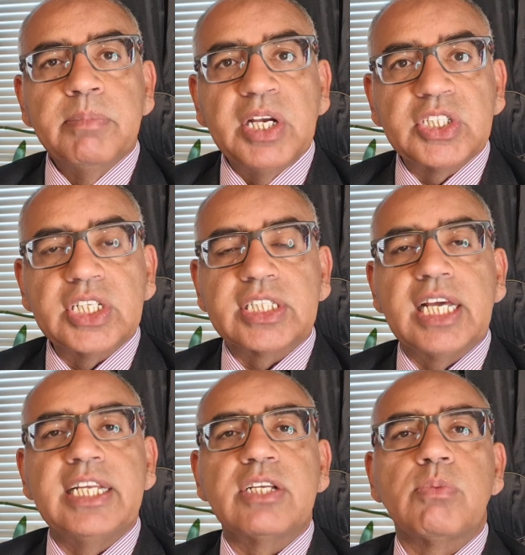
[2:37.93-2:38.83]
मीशत
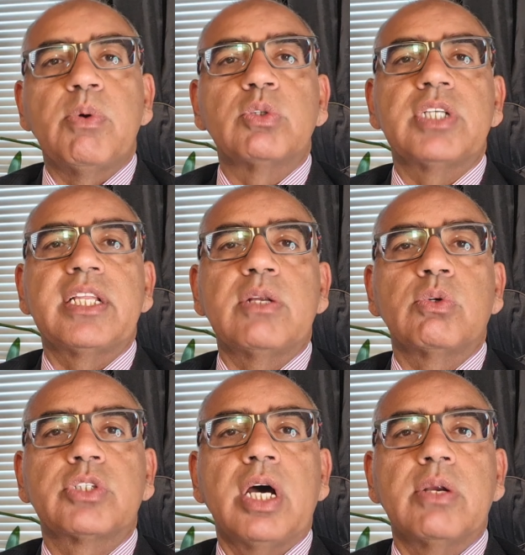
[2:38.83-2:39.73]
के लिए जो बहुत ज़्यादा
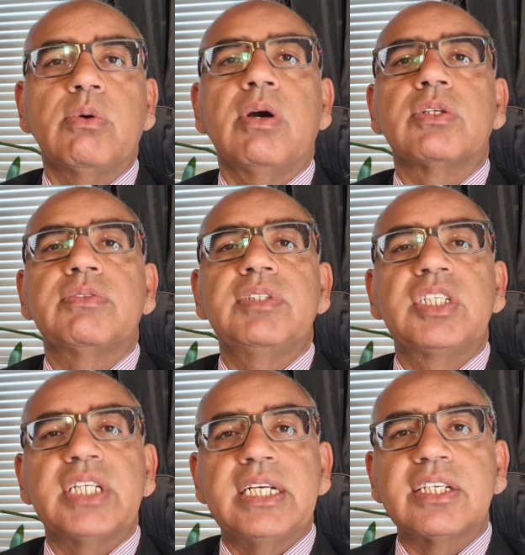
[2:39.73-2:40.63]
नुकसान होगा
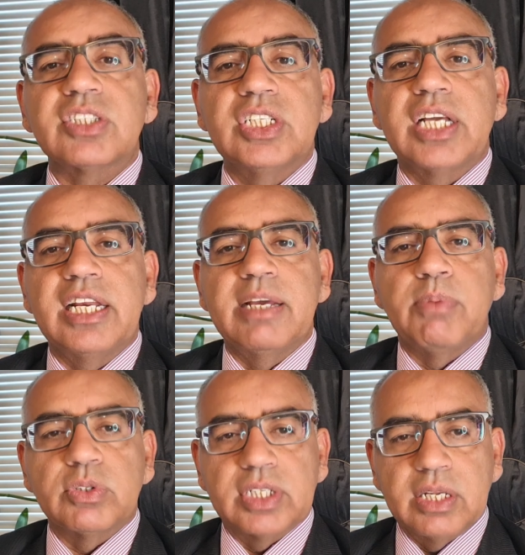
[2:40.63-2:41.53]
स्वीडिश इंडस्ट्री के लिए
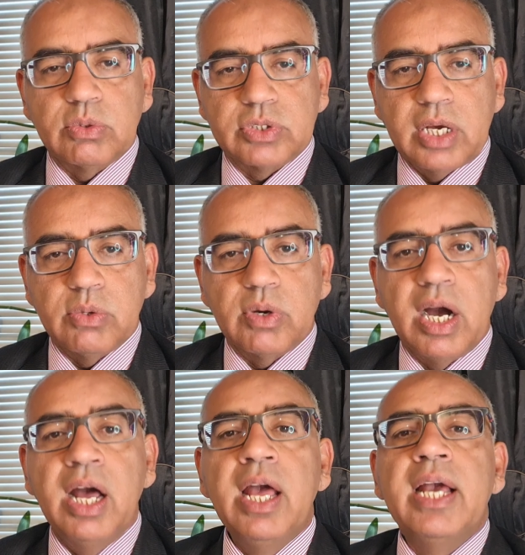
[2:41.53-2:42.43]
बहुत ज़्यादा नुकसान होगा